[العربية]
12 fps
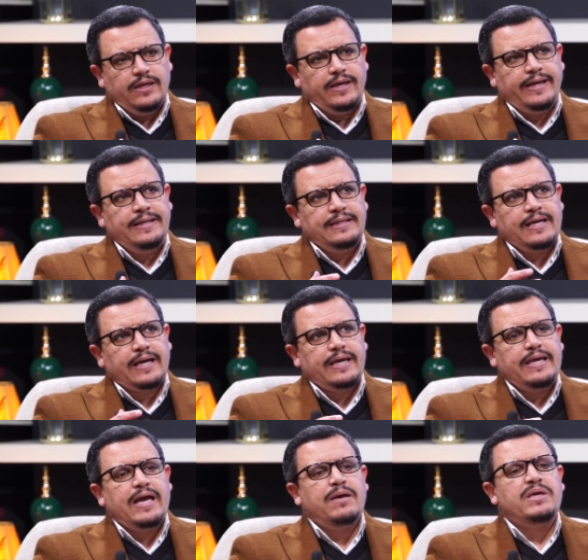عند
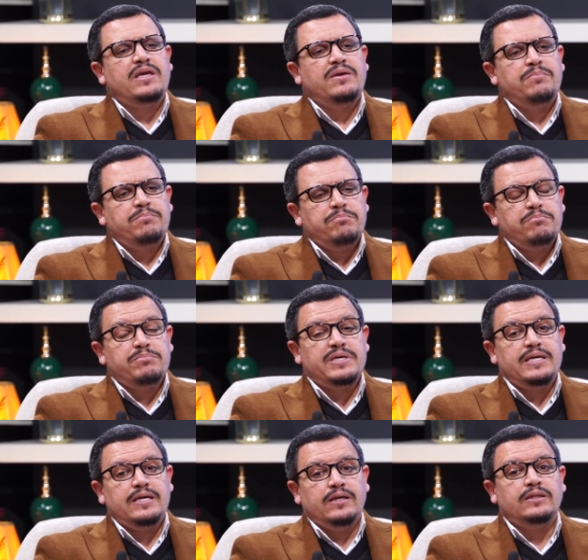قيامهم
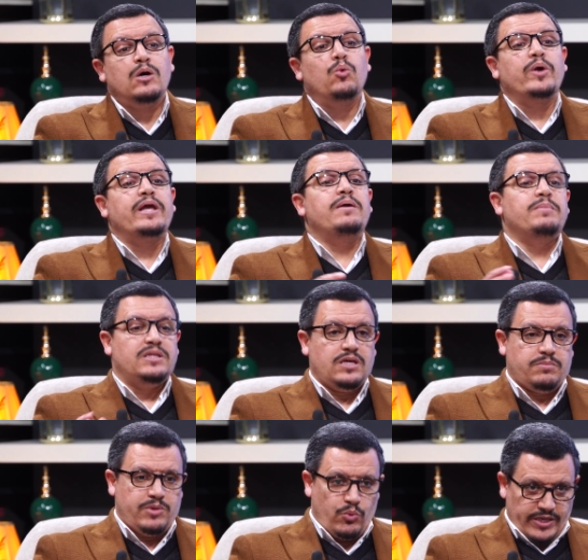بدورهم
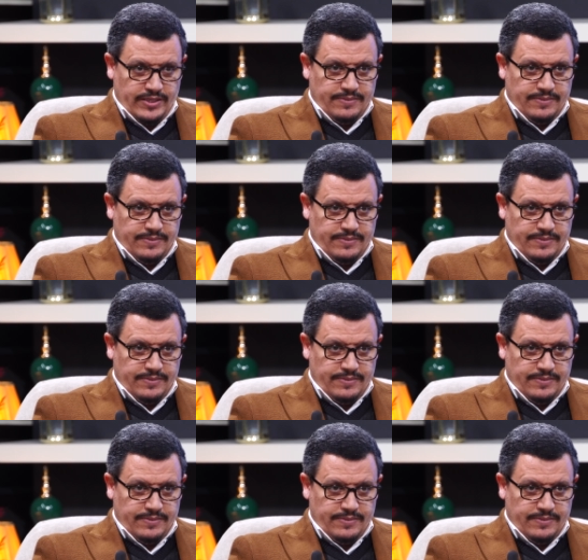التربوي